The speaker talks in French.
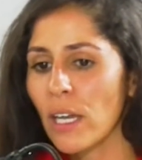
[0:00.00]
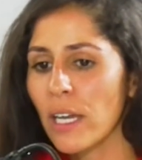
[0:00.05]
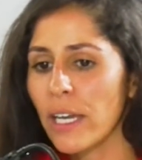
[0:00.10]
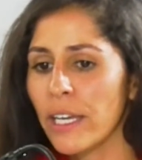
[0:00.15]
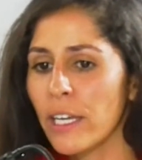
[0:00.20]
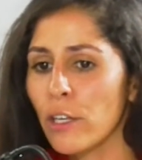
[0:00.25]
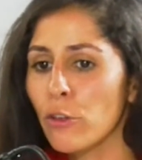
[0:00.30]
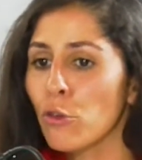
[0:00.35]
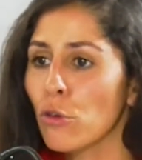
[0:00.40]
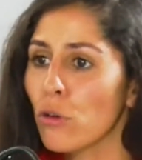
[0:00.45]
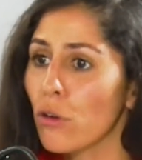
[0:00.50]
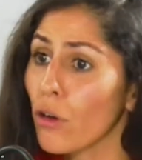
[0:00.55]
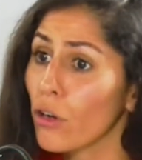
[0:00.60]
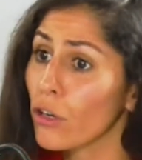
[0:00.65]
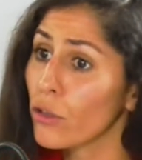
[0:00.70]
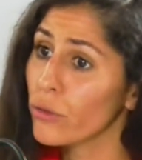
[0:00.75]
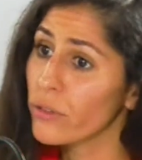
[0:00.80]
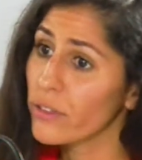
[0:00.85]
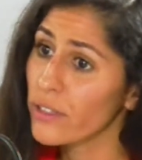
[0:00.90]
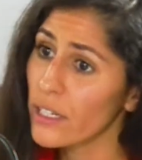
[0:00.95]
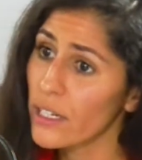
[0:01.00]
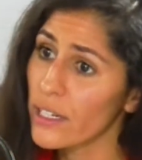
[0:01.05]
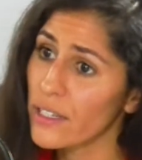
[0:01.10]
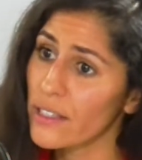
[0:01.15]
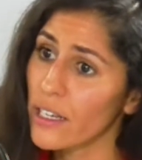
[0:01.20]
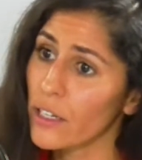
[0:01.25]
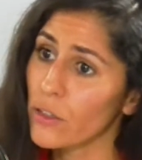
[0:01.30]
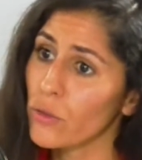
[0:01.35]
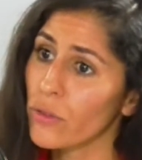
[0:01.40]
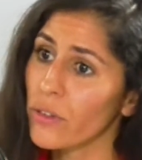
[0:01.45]
Et de leur côté,
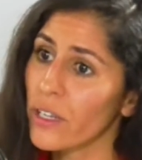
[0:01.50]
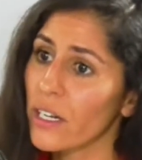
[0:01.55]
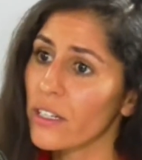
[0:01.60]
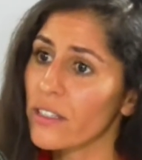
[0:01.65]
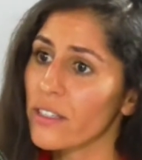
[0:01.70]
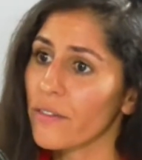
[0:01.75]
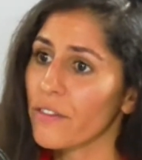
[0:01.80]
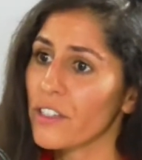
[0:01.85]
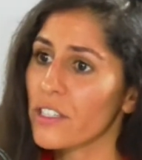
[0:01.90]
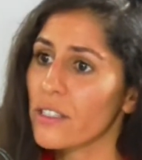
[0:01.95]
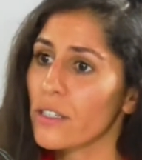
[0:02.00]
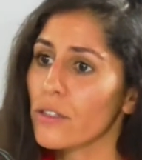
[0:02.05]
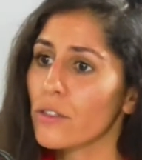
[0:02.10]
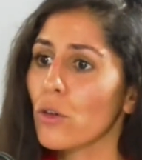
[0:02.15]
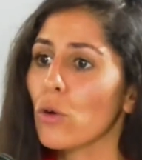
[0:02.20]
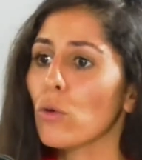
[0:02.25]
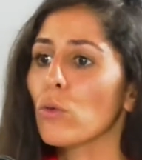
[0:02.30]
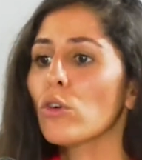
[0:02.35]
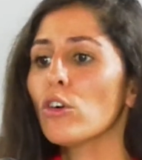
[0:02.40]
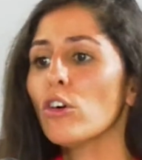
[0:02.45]
les actionnaires, les investisseurs ont